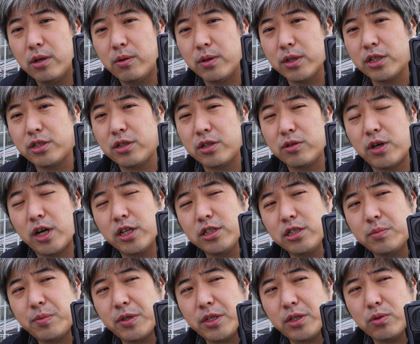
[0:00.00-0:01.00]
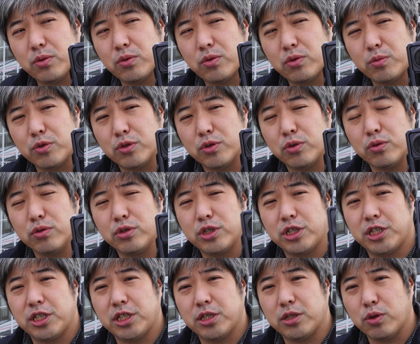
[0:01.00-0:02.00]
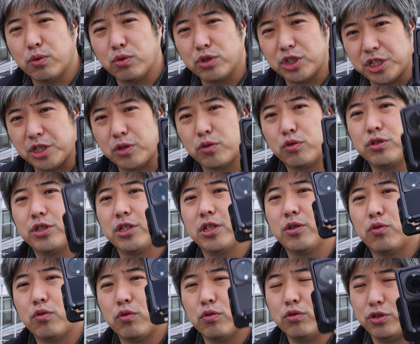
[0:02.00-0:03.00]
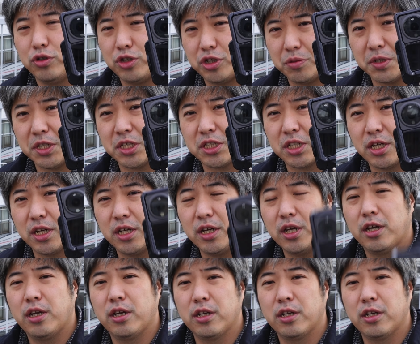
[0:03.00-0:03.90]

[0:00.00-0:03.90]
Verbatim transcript: 私あの発売とほぼ同時同時にこちらを購入しました